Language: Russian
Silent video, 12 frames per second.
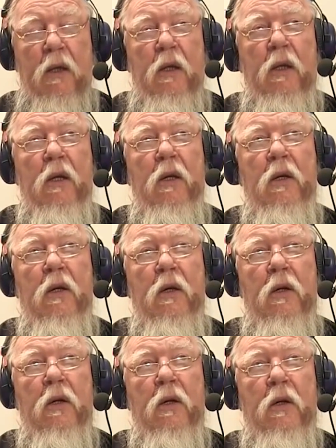Или э,
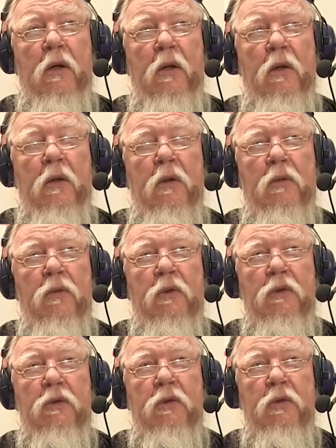
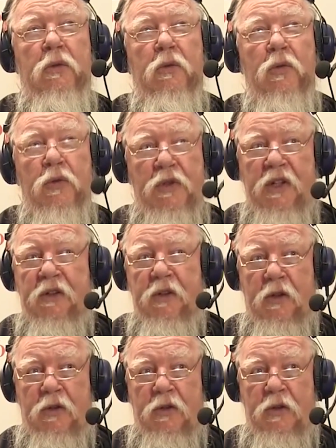вот, ну,
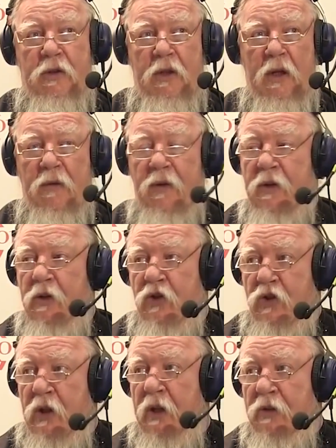диктор телевидения
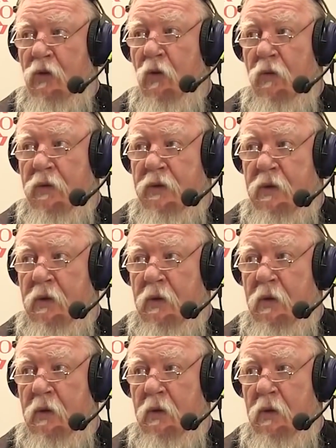читает новости.
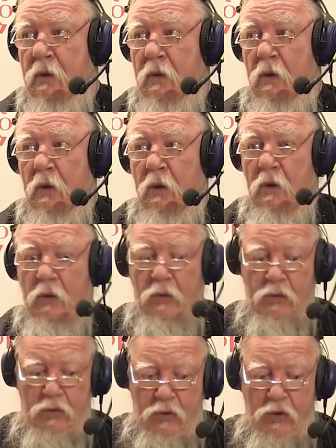
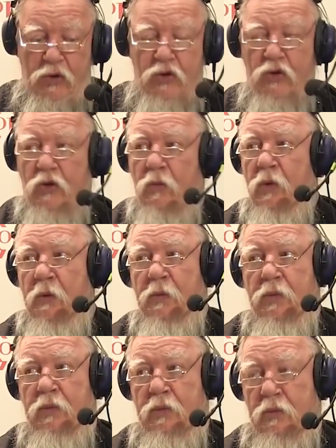Он хочет,
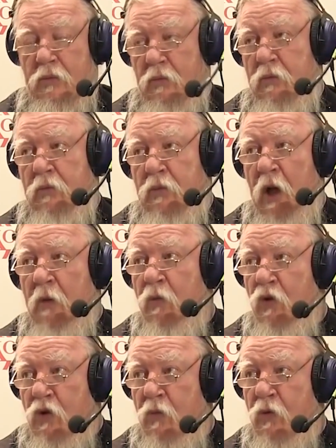чтобы
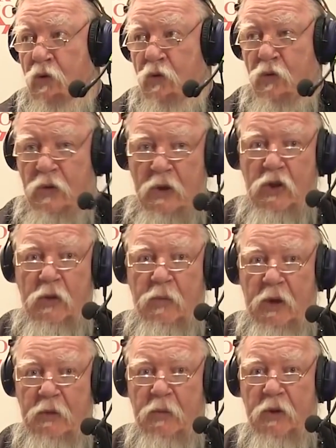как можно больше
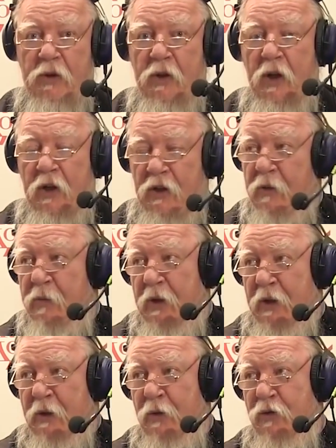услышали, поэтому, говорит, не
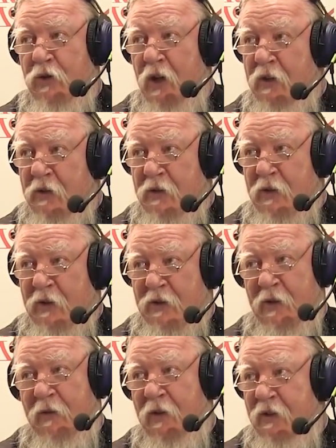переключайтесь,
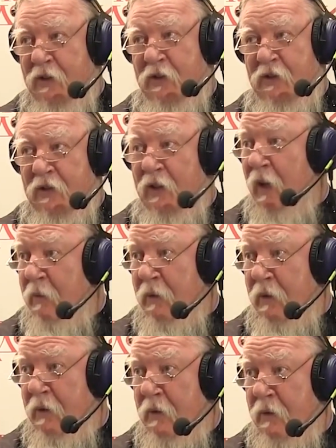оставайтесь с
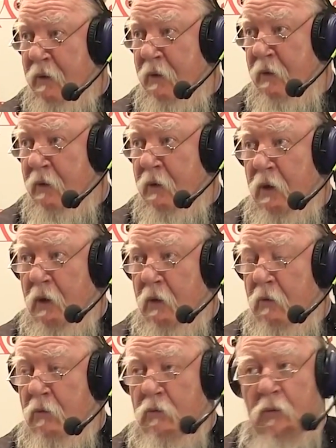нами.
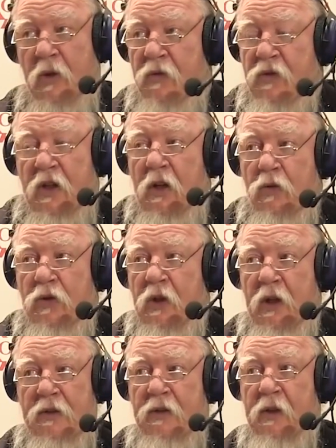Мы все
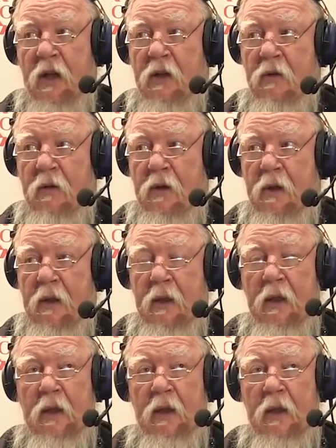люди одинаковые.